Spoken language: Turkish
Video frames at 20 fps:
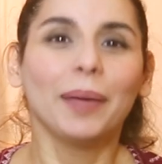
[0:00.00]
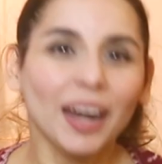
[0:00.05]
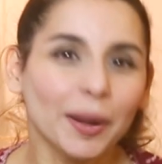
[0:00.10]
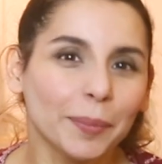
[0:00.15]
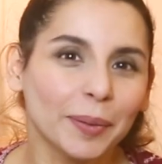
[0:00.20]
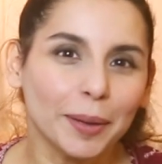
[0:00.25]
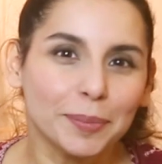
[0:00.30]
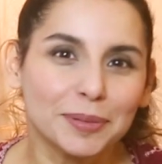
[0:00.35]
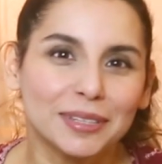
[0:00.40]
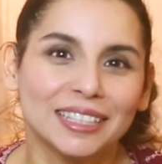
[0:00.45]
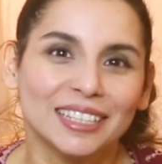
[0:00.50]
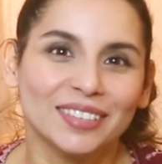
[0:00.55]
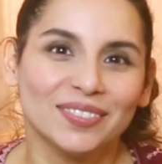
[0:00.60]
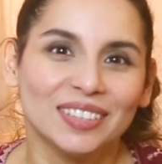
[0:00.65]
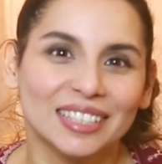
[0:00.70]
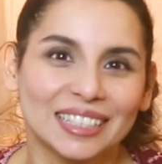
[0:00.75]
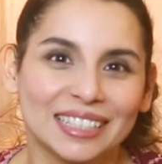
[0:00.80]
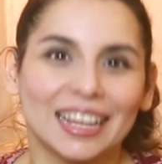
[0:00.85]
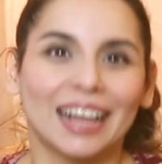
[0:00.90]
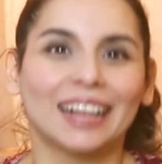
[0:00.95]
Merhaba Eps TV
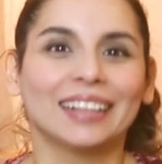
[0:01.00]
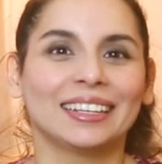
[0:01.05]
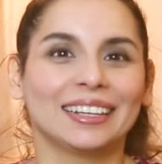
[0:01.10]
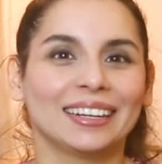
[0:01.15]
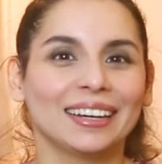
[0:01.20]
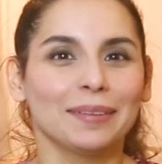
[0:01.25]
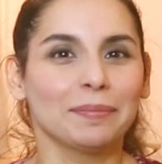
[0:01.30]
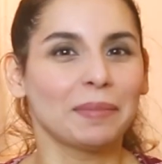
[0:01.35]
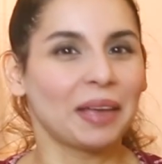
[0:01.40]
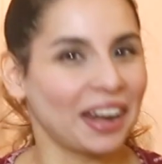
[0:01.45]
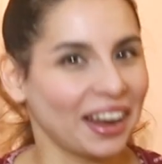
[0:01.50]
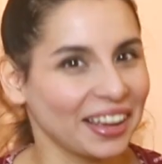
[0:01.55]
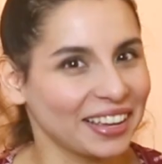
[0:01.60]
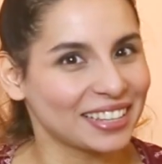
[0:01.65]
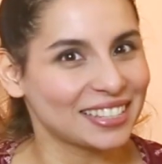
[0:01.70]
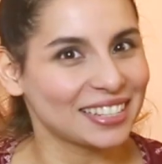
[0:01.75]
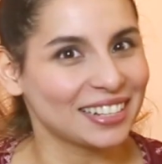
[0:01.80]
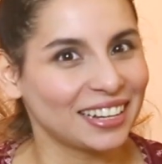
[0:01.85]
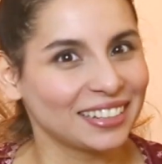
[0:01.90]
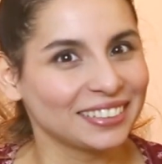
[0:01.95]
izleyenleri.
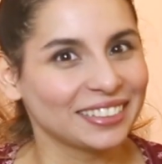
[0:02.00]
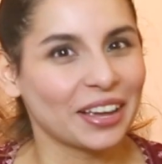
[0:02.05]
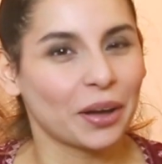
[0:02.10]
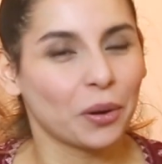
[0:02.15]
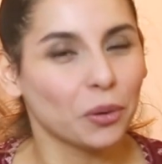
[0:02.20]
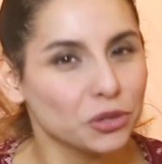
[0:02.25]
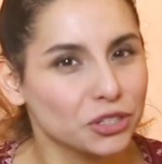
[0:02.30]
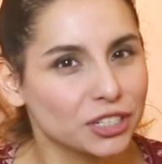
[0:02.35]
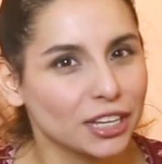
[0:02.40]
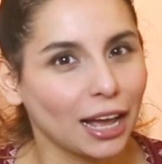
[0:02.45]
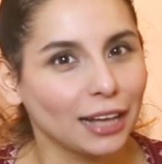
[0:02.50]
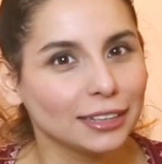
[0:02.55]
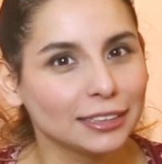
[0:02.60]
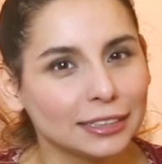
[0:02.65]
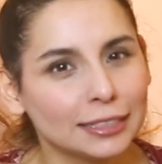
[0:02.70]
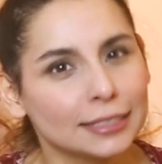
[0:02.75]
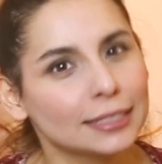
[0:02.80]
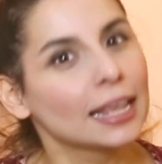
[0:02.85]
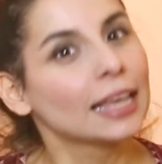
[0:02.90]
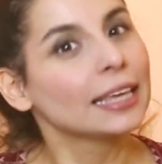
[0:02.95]
Merak eden anneye hoş
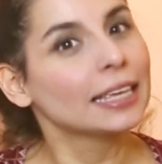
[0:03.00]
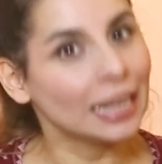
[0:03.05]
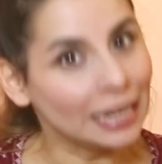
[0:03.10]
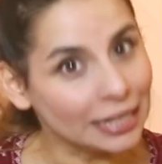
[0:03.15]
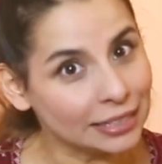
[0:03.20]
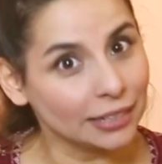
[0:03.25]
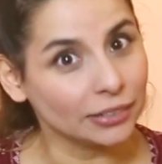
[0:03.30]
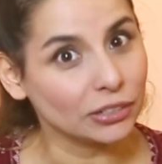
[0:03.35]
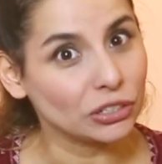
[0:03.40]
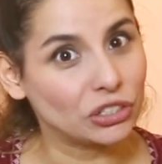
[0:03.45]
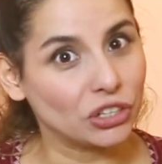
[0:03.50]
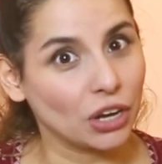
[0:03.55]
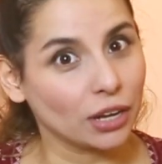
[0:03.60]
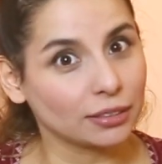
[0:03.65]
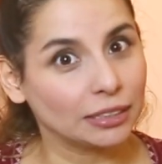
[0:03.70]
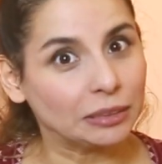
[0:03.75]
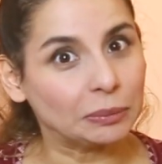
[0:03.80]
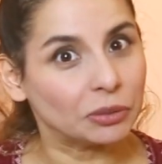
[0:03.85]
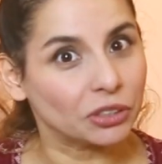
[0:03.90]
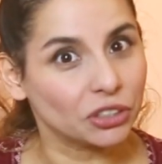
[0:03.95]
geldiniz. Yeni
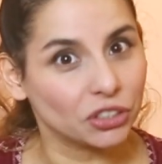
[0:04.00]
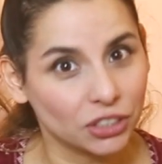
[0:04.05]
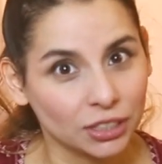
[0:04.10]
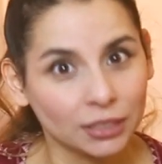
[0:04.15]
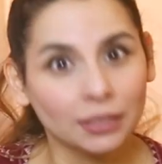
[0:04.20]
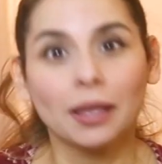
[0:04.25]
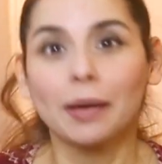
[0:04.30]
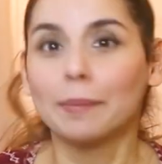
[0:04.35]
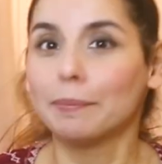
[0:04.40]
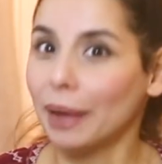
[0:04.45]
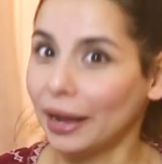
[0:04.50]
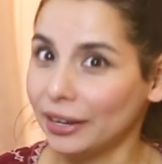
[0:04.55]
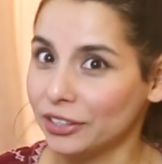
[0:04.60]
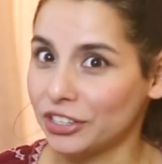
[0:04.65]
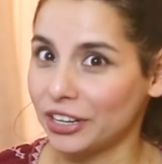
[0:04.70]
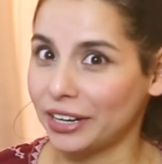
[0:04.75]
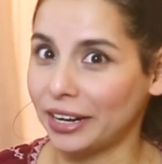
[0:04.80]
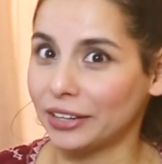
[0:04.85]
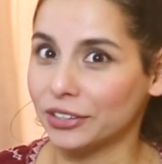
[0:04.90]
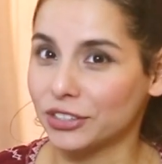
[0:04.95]
tanışacaklarımız için ben
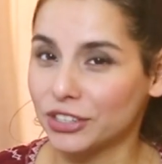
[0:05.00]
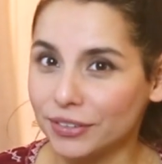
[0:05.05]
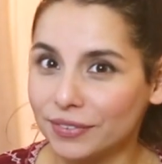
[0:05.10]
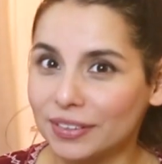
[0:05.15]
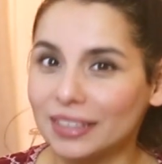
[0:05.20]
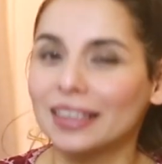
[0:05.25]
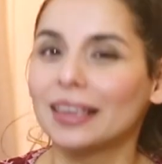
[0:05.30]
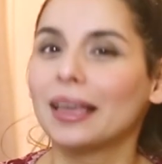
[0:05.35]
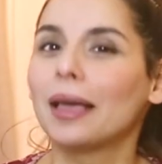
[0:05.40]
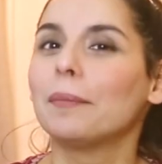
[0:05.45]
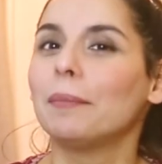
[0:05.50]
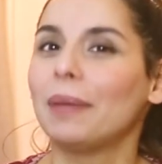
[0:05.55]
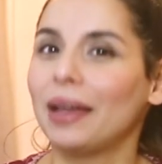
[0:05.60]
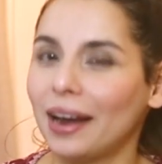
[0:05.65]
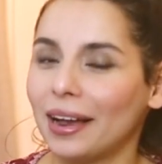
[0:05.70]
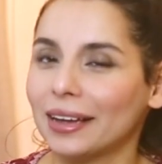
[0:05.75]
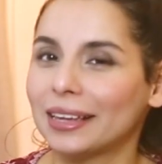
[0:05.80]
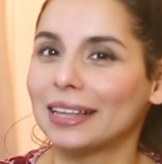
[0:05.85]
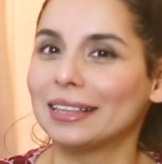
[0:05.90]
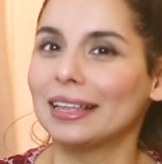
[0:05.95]
Ceren Çevik.
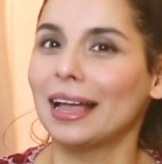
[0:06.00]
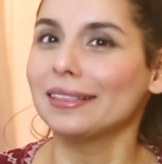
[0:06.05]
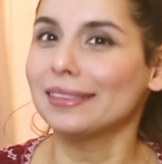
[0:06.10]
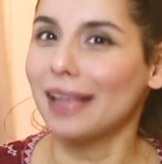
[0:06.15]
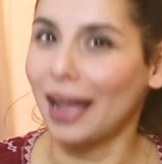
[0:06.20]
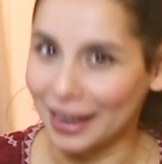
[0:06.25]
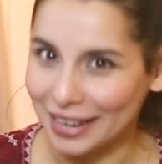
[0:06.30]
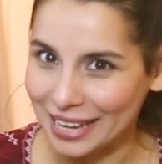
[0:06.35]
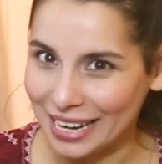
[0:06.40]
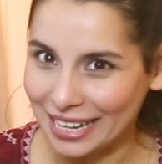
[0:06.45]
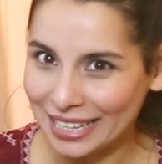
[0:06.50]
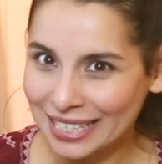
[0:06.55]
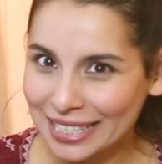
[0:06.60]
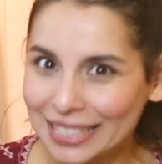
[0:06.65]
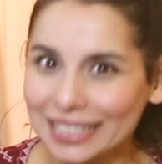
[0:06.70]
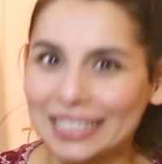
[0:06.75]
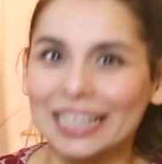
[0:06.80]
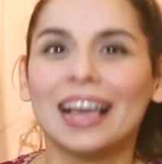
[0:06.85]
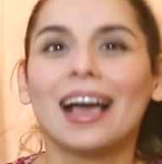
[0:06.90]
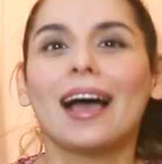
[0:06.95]
Merak eden anneniz.